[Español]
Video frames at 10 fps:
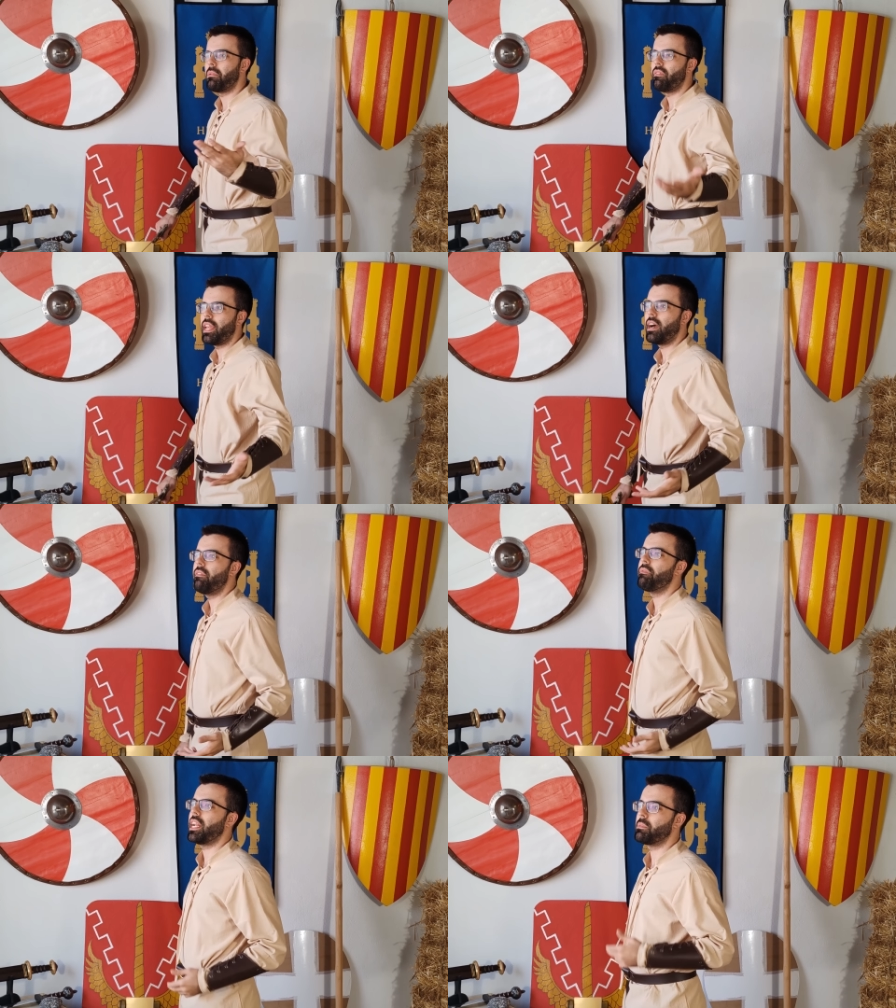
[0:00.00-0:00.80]

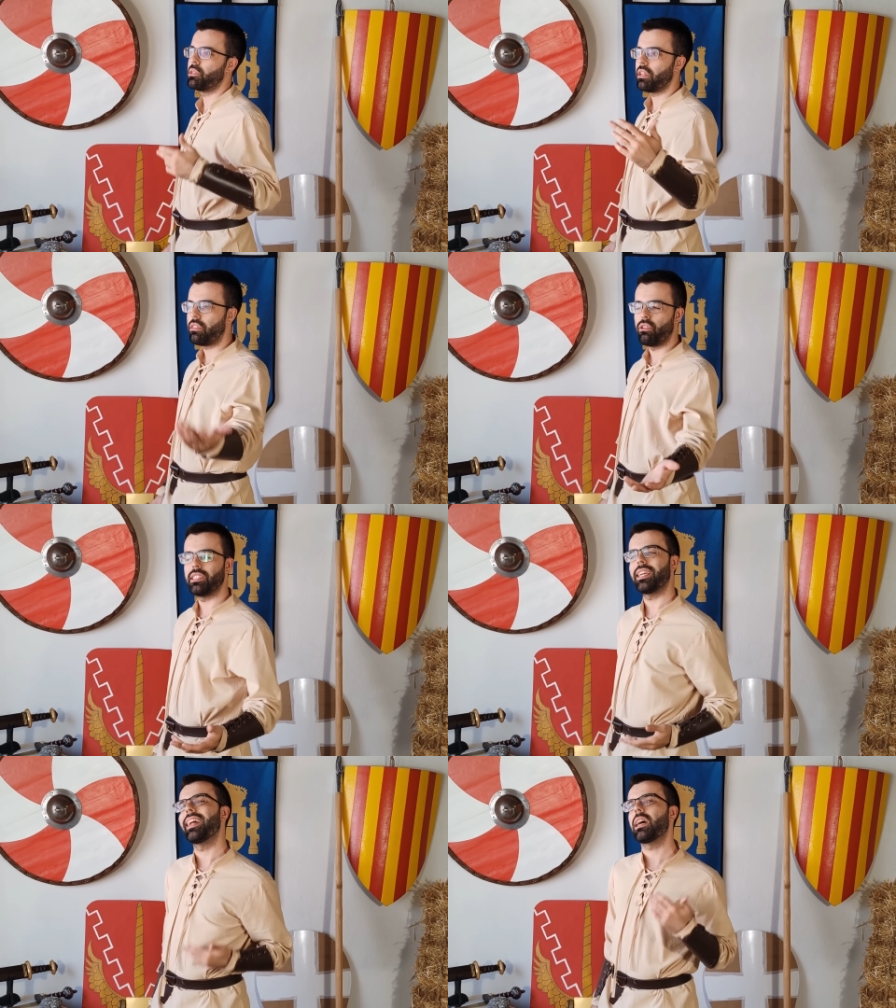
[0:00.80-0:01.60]
dependerá de las
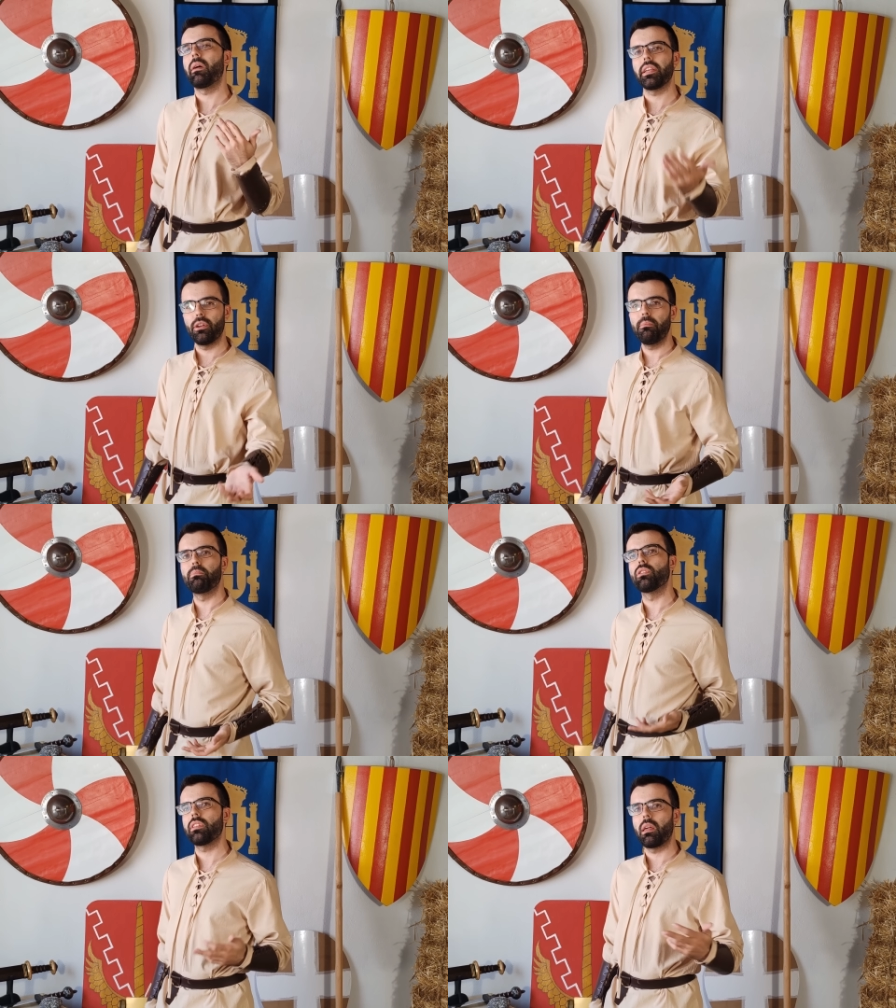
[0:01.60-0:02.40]
protecciones que el caballero
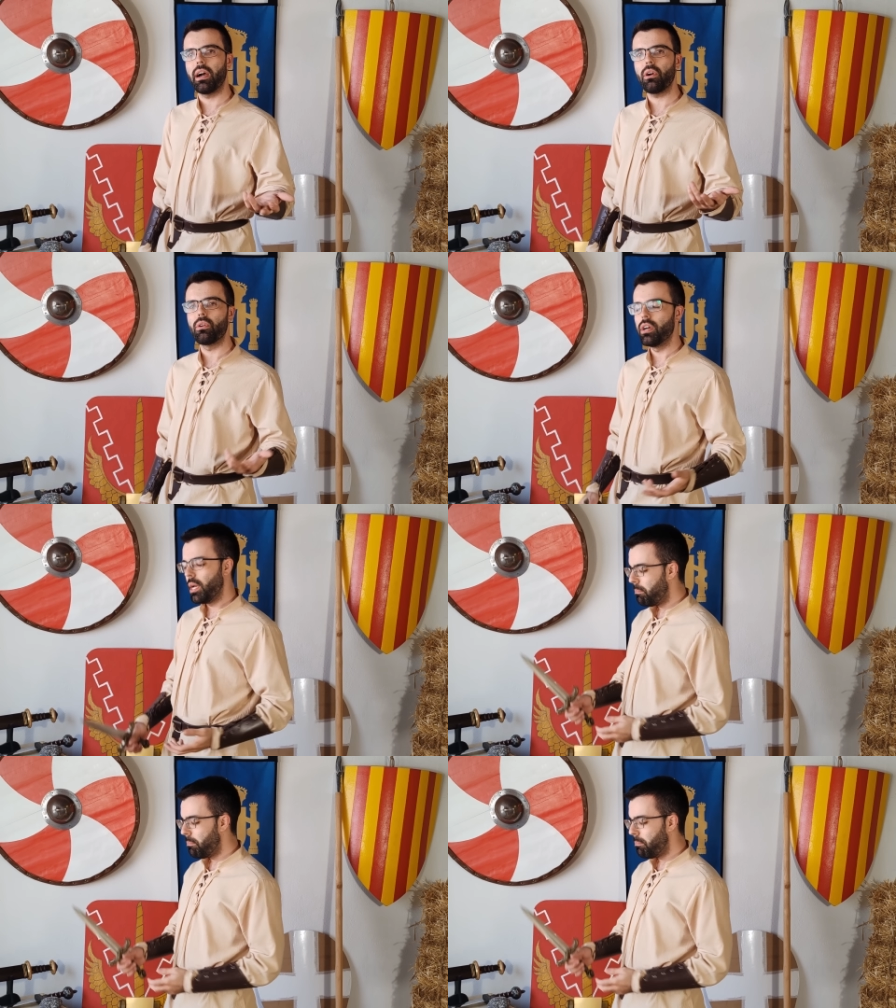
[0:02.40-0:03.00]
porte debajo.